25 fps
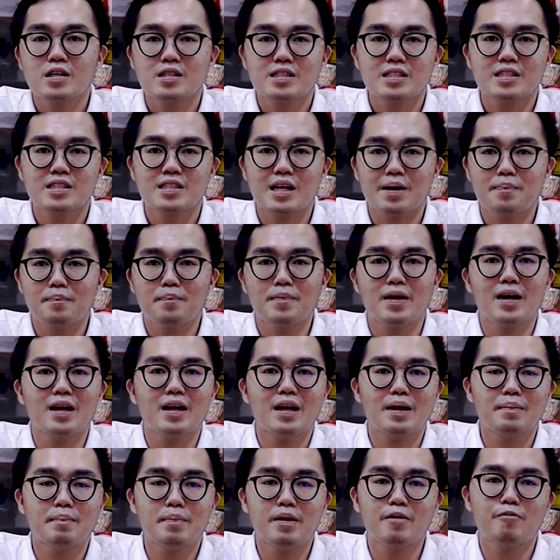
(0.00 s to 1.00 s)
subnya
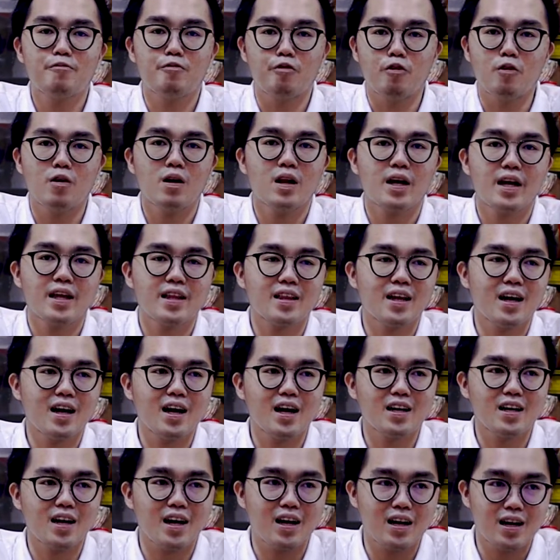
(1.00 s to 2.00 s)
lebih full, kita
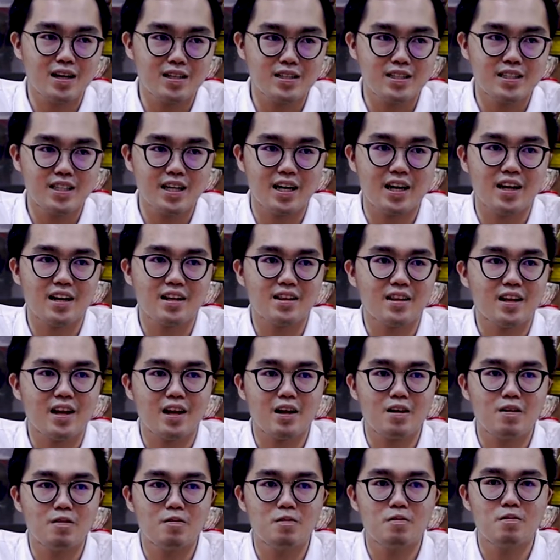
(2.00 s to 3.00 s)
nggak ngejar
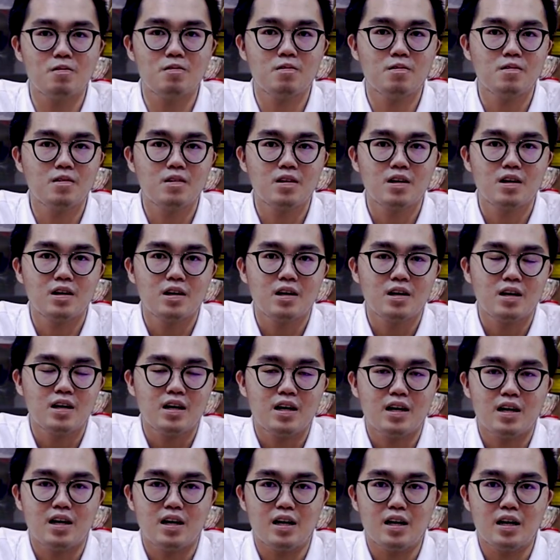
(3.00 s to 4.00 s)
terlalu
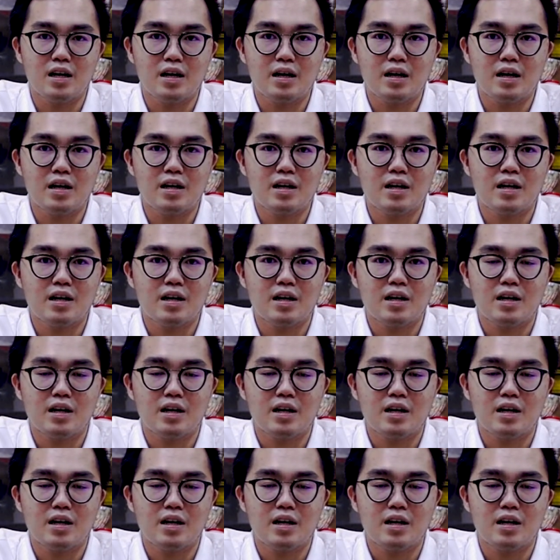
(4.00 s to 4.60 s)
uh,